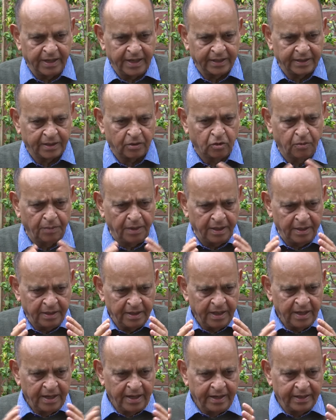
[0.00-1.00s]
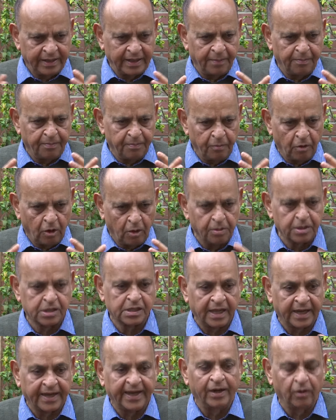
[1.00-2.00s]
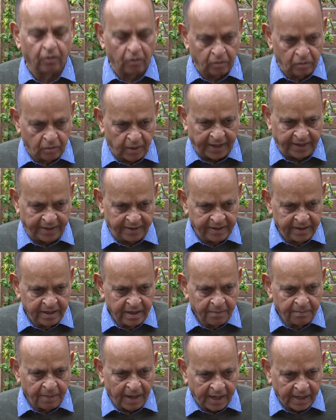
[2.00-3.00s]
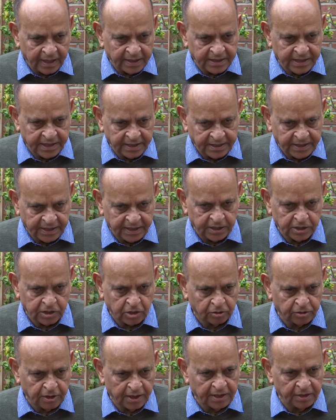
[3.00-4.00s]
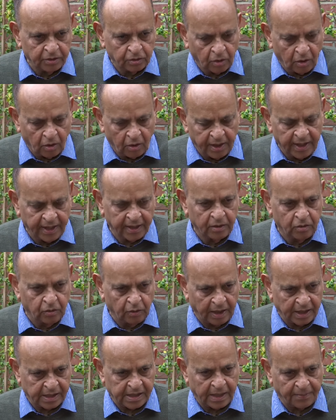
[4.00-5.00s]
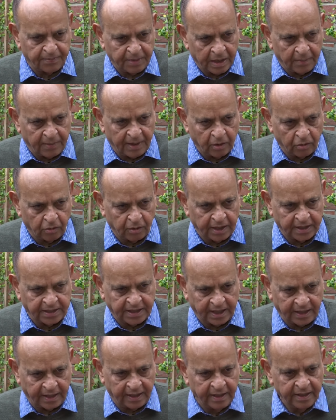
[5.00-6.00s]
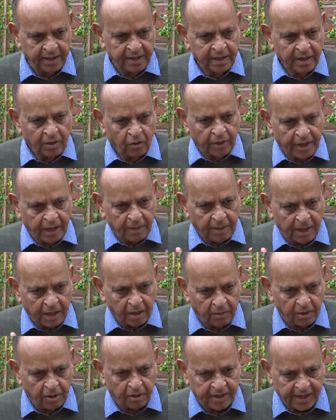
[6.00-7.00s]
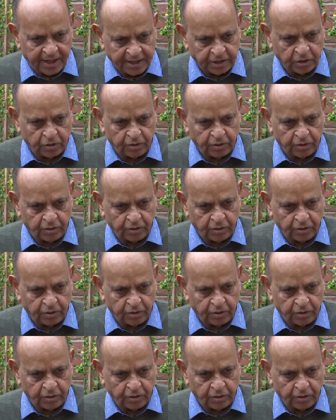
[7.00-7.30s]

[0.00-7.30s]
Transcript: মানে একটা খুবই একটা অবস্থা কেন ওয়াই বাংলাদেশের চিকিৎসকদের কিন্তু অনেক গুণ আছে আপনারা ভালো করে জানেন অনেক ভালো ভালো কাজ